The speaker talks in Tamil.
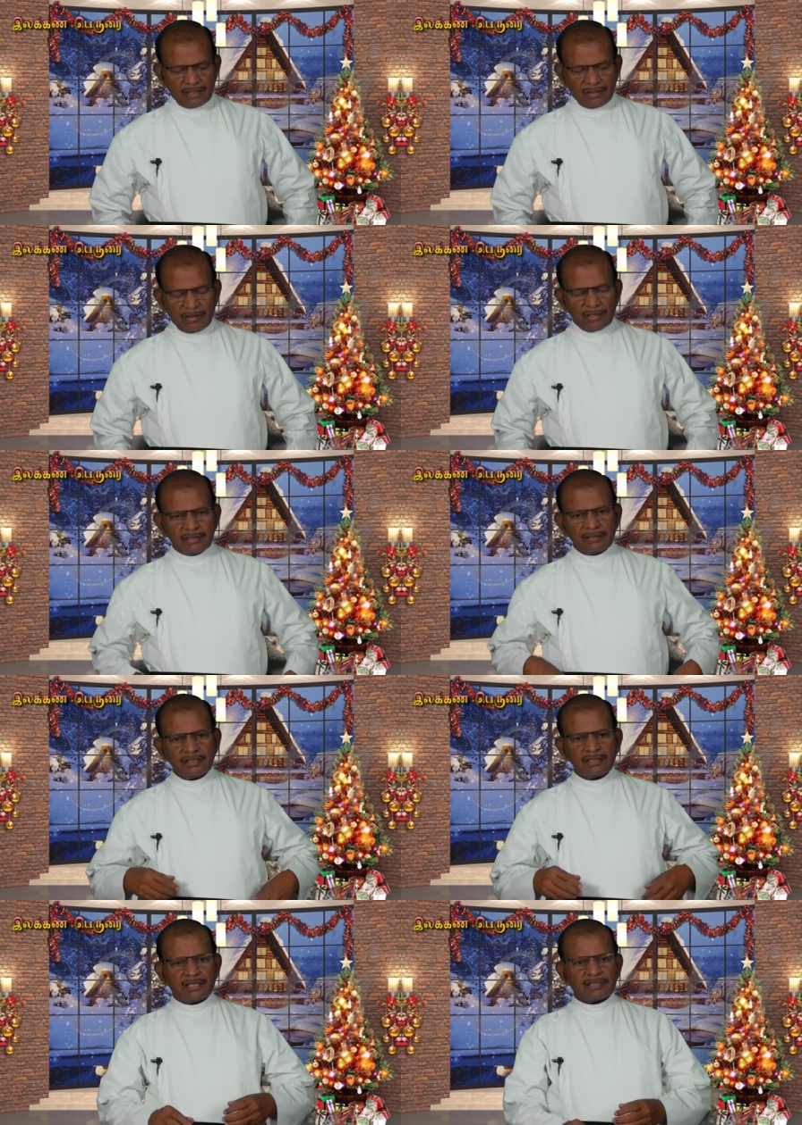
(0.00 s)

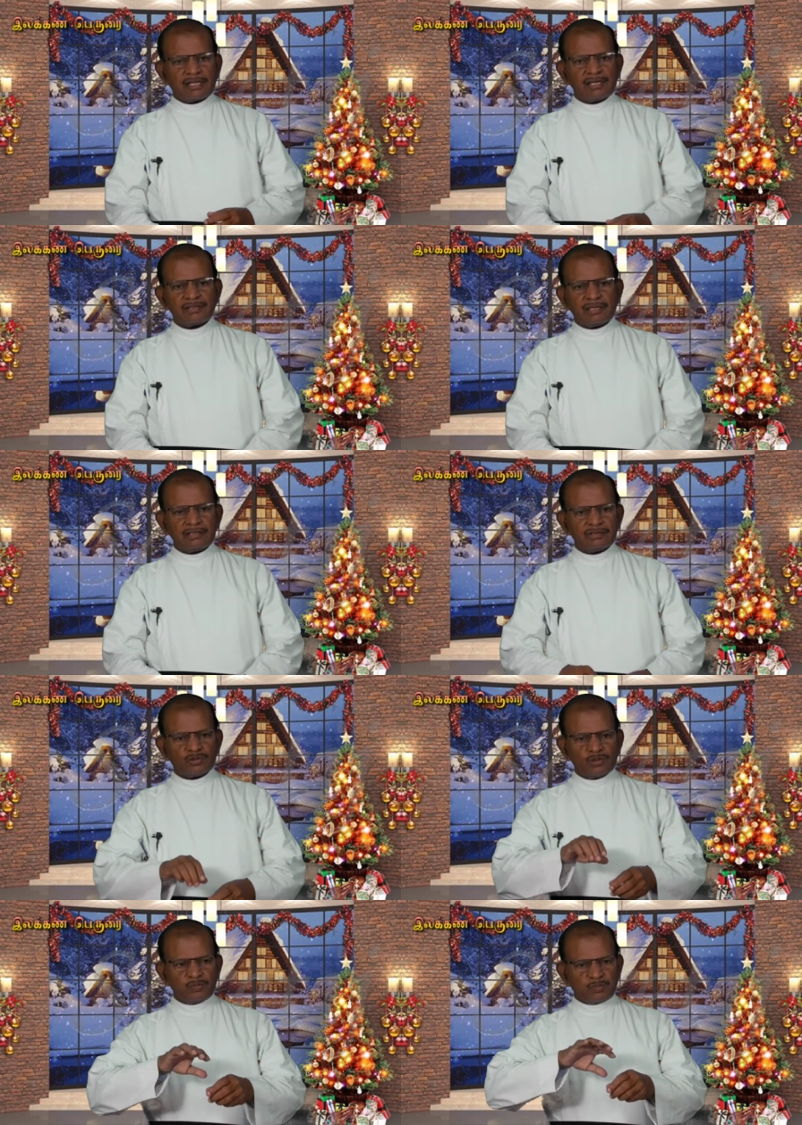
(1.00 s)
காலத்தின் கட்டாயங்கறி
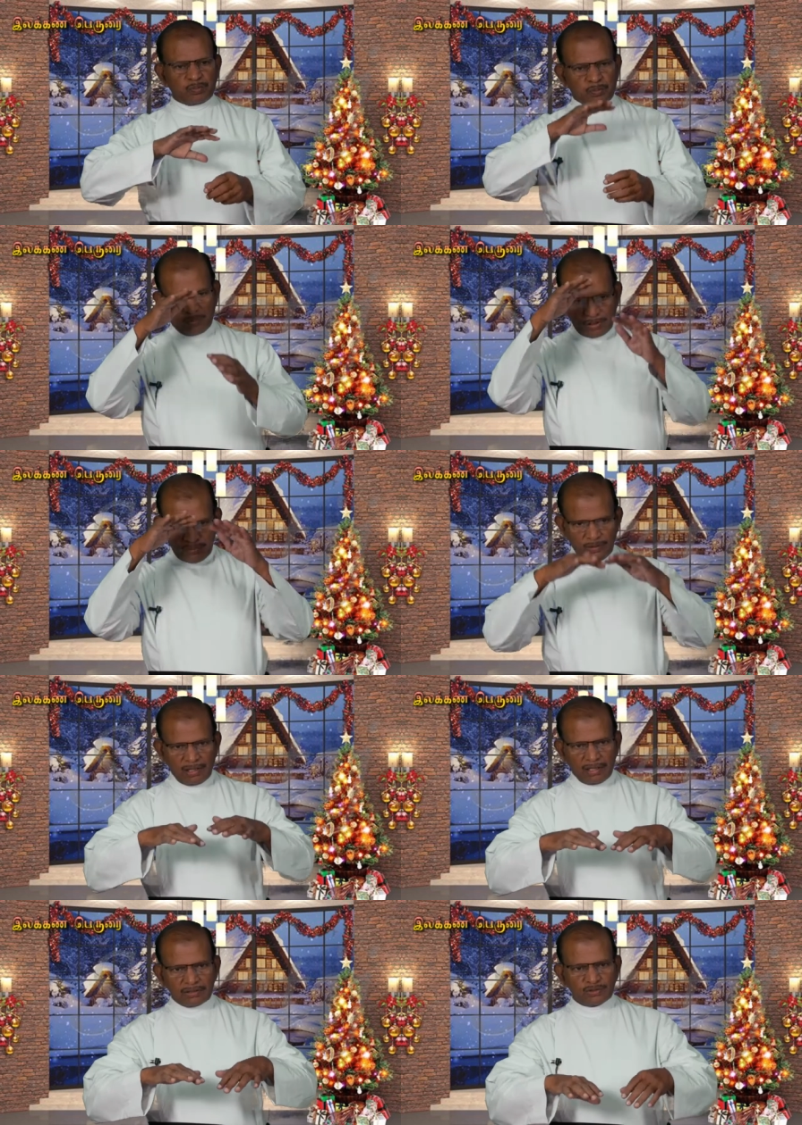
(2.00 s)
சொற்பொழிவு
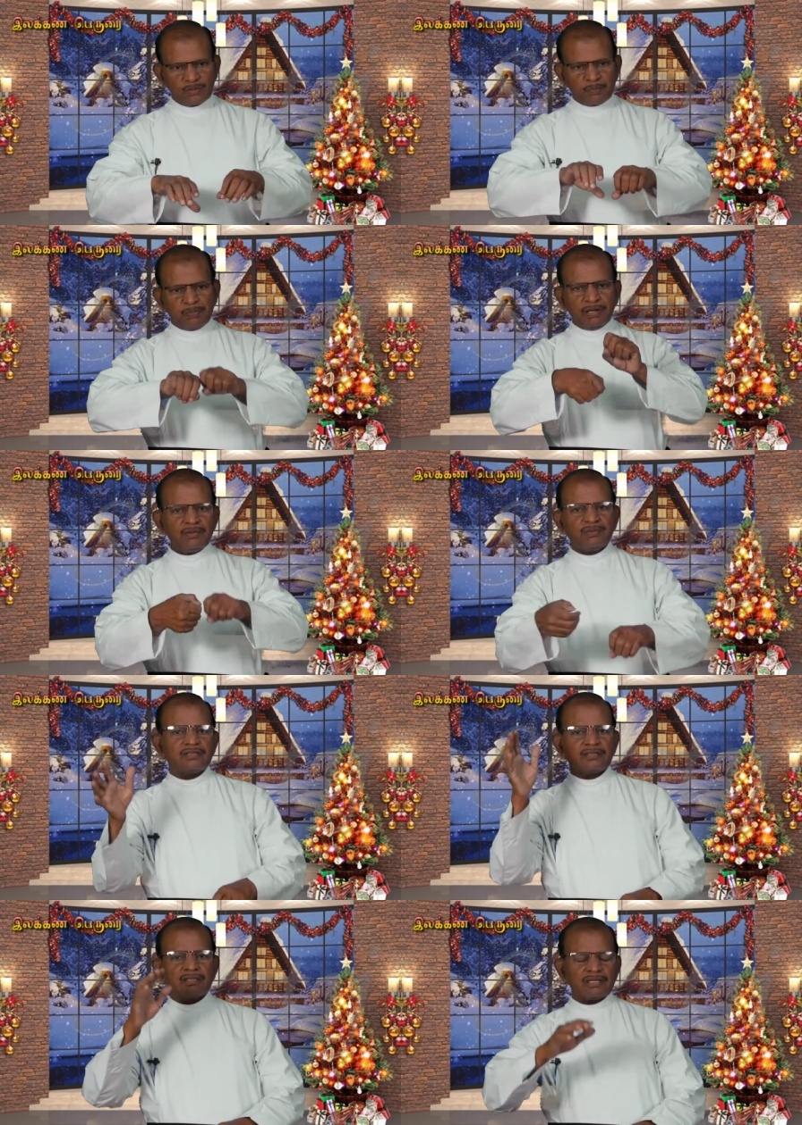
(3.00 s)
அல்ல சொற்பொழிவு
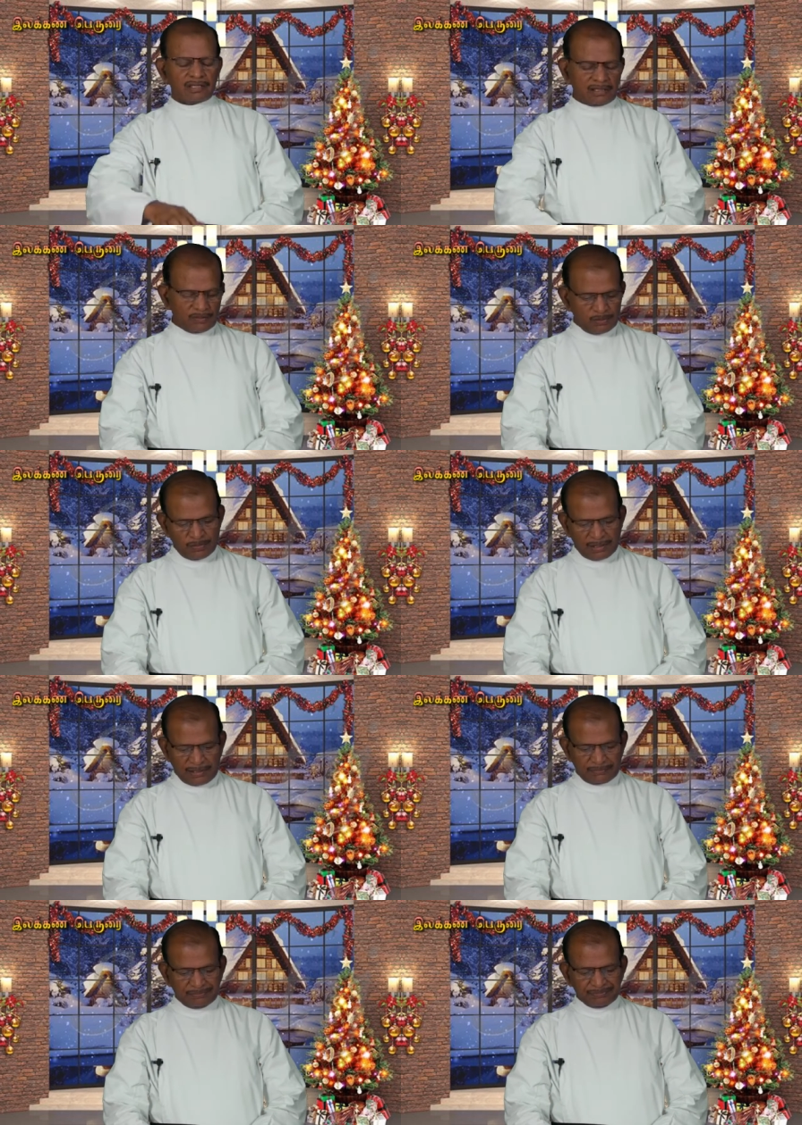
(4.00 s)
நிகழ்த்த விரும்புகிறேன்